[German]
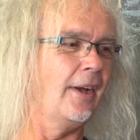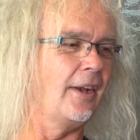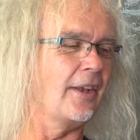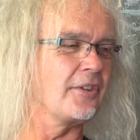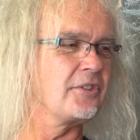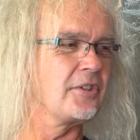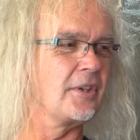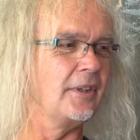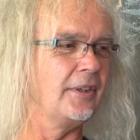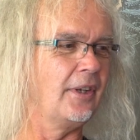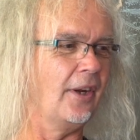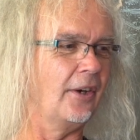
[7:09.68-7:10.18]
Ja,
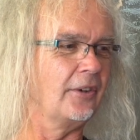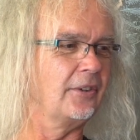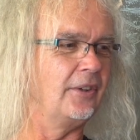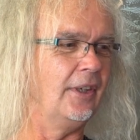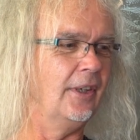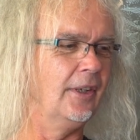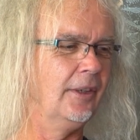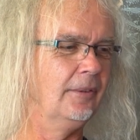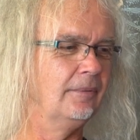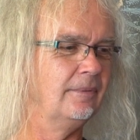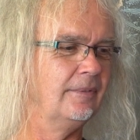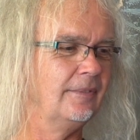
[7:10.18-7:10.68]
herzlichen Dank
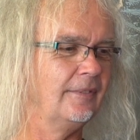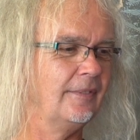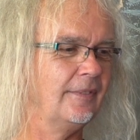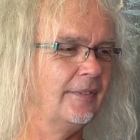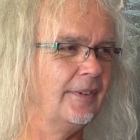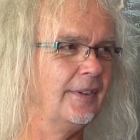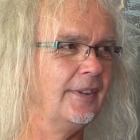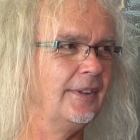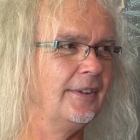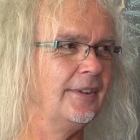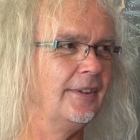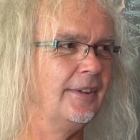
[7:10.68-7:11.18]
dir.
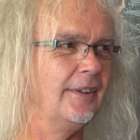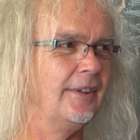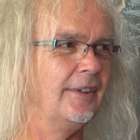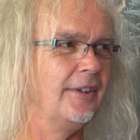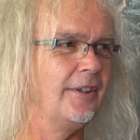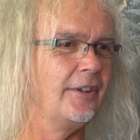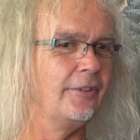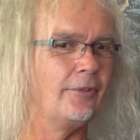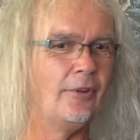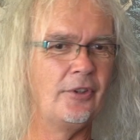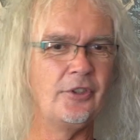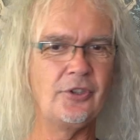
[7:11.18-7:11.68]
Und äh,
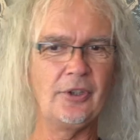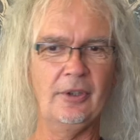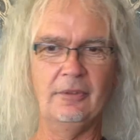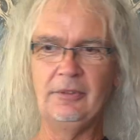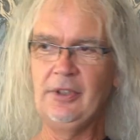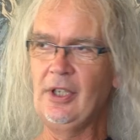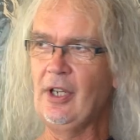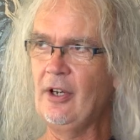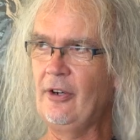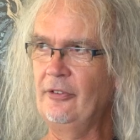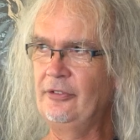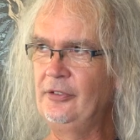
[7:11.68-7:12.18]
dann machen wir ein
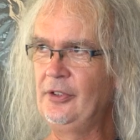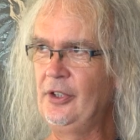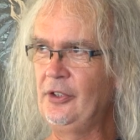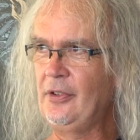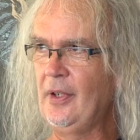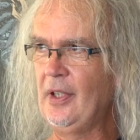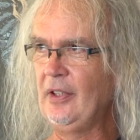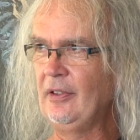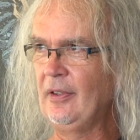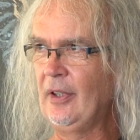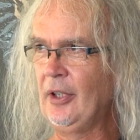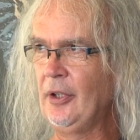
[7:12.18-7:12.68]
bisschen was. Ich
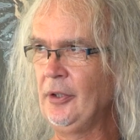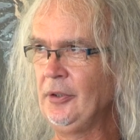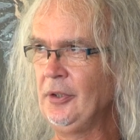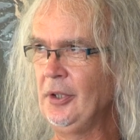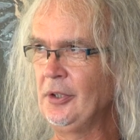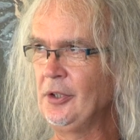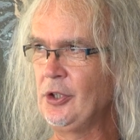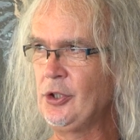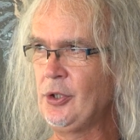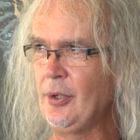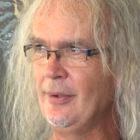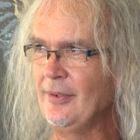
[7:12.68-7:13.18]
wünsche euch
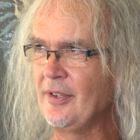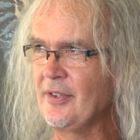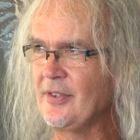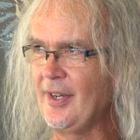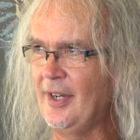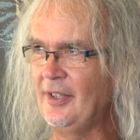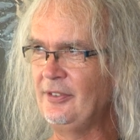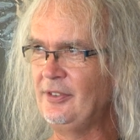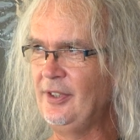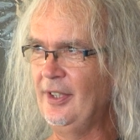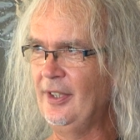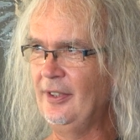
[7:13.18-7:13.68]
eine schöne
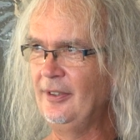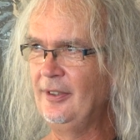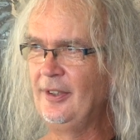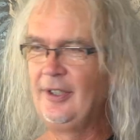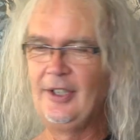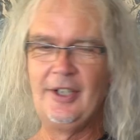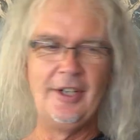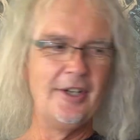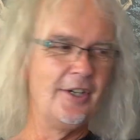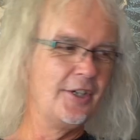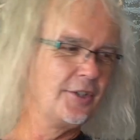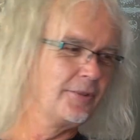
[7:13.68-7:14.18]
Zeit hier.
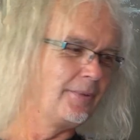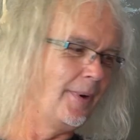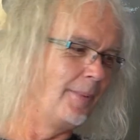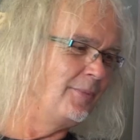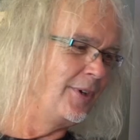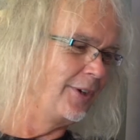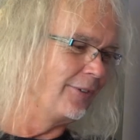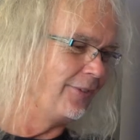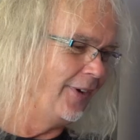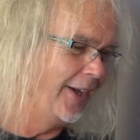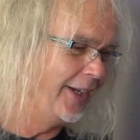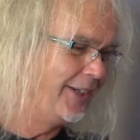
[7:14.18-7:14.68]
Schwimm
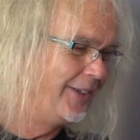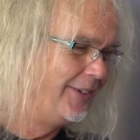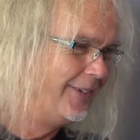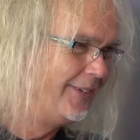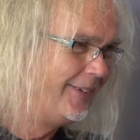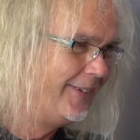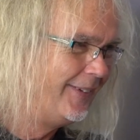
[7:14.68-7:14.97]
nicht weg.